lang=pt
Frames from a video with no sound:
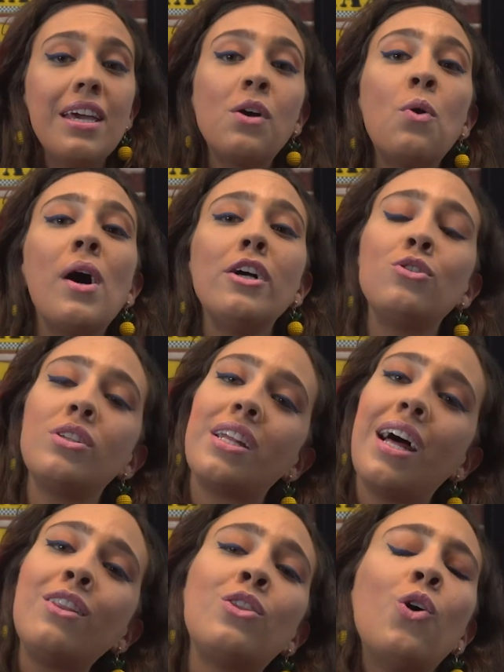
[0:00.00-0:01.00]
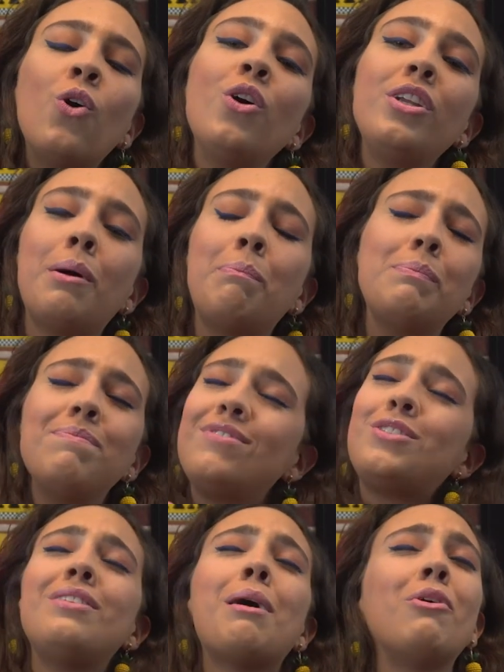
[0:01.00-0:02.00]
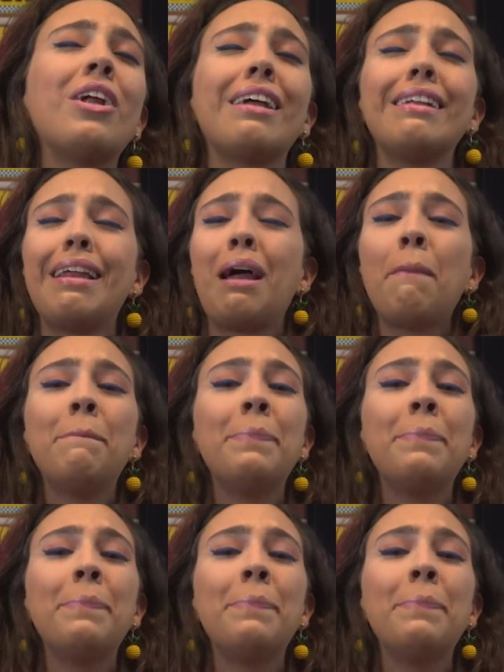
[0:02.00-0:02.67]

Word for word: e com a ajuda da Tônia, namorada dela